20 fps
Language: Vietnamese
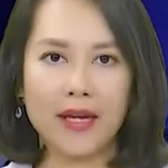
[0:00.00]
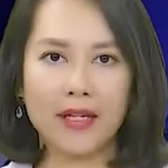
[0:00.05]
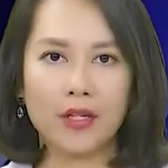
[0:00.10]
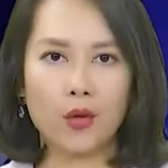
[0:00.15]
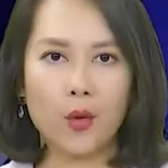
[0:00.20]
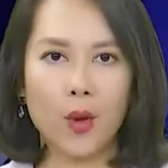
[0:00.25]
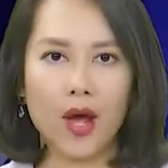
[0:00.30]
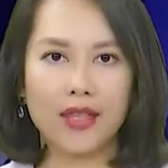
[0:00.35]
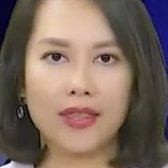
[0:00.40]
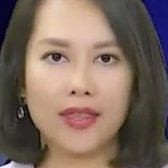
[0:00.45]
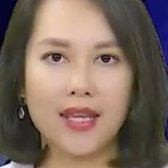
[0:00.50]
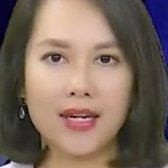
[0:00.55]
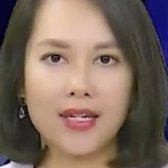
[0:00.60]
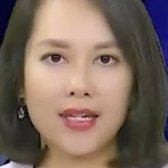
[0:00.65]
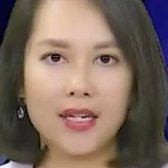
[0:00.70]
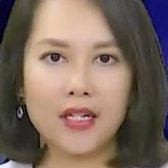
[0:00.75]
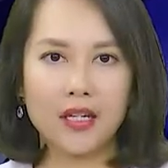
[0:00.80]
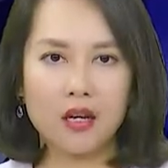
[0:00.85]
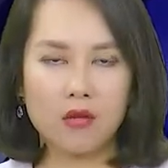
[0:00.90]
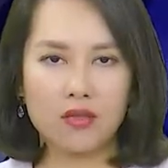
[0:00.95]
hành Đoàn
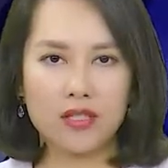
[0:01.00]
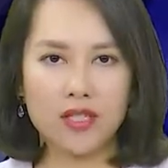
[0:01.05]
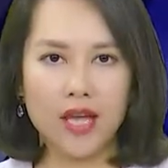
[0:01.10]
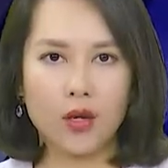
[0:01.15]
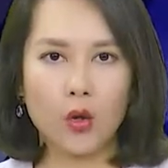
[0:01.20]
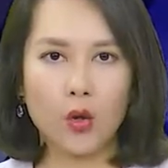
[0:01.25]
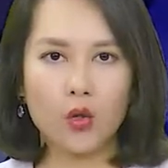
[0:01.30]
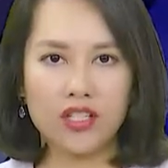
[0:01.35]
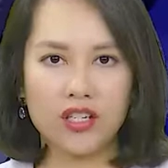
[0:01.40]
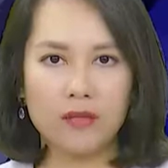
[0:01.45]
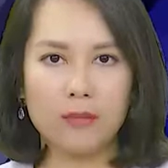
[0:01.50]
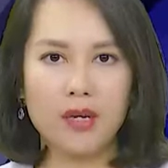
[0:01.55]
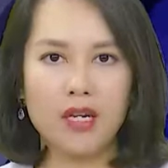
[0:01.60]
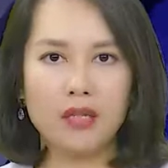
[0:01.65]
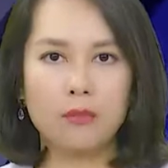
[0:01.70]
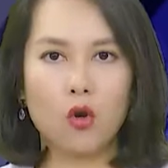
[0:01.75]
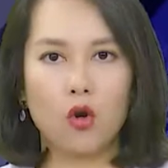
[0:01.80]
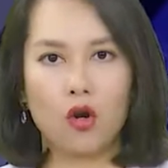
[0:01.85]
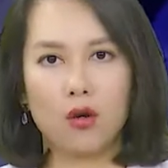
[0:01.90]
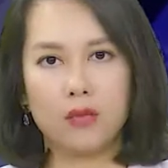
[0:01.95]
Thanh niên Cộng sản Hồ Chí
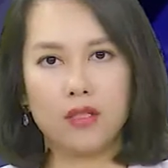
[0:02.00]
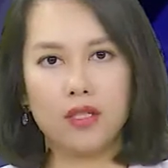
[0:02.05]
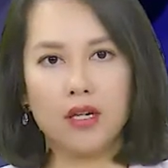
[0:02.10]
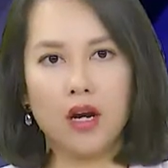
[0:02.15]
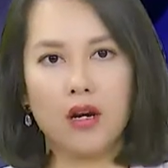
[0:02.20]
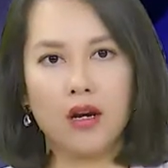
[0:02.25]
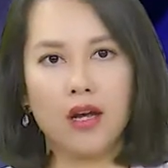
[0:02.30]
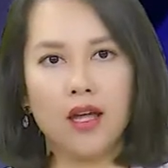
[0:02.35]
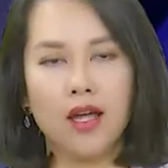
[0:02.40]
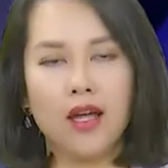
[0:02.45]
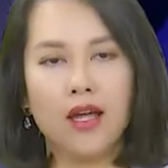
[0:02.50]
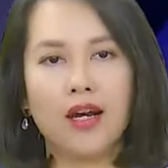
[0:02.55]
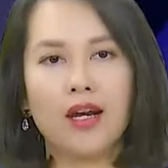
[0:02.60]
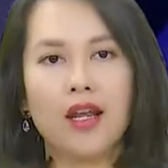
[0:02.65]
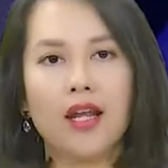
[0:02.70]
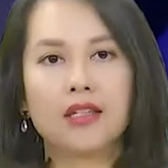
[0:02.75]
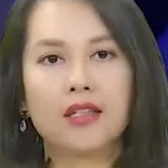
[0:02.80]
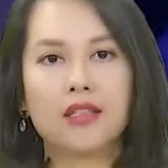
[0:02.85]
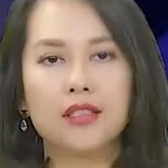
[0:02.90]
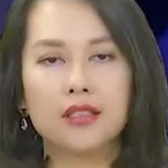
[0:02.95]
Minh Bộ Công Thương
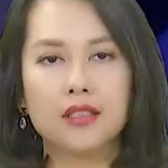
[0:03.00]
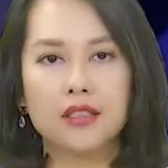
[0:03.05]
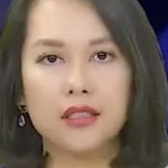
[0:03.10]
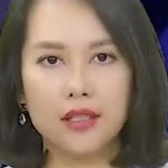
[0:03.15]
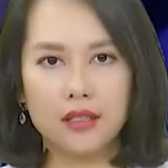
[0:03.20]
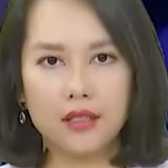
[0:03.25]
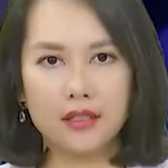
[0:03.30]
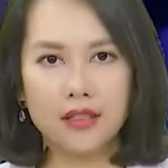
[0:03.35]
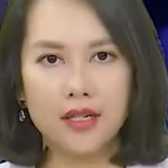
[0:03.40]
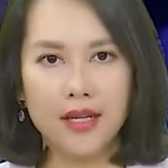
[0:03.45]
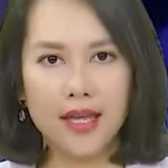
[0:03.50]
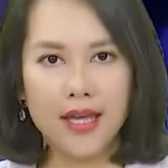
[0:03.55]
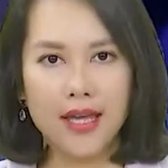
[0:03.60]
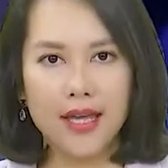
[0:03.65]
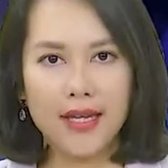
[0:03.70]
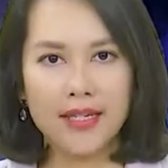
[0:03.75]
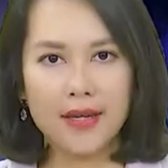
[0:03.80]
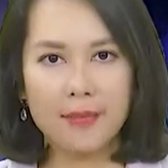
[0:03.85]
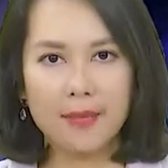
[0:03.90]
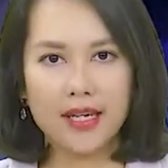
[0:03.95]
lần thứ tư,
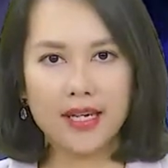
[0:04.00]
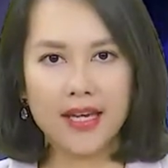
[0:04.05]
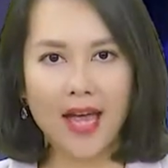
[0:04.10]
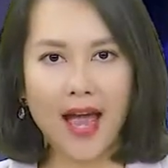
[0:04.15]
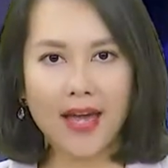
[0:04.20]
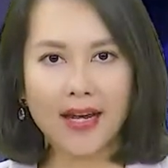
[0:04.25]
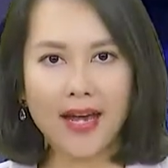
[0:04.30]
nhiệm kỳ